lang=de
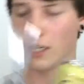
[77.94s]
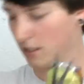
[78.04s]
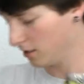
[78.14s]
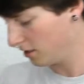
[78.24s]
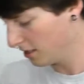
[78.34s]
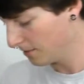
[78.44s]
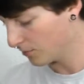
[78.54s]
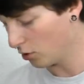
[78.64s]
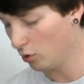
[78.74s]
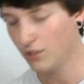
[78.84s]
Schere
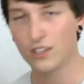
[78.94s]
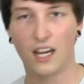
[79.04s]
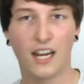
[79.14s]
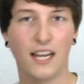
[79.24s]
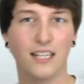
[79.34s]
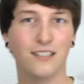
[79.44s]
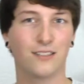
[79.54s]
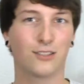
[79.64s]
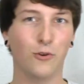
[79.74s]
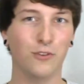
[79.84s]
und ein
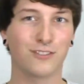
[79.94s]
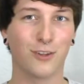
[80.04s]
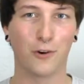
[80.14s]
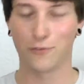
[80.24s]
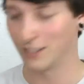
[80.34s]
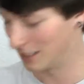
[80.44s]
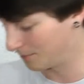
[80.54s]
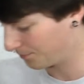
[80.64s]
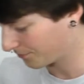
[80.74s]
Dosenöffner.